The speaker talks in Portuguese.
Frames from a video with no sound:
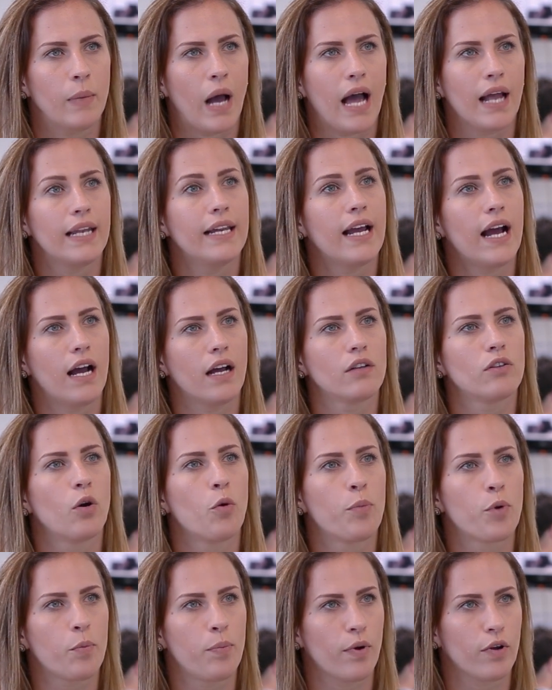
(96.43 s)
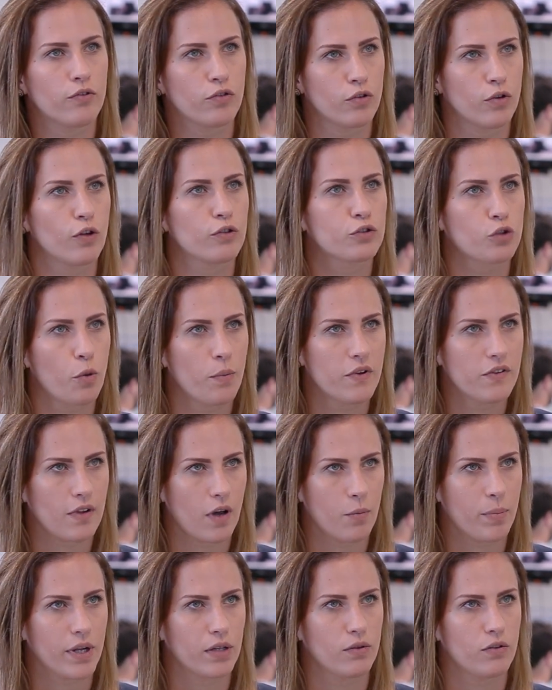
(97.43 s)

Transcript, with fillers: aliado ao propósito nosso comercial para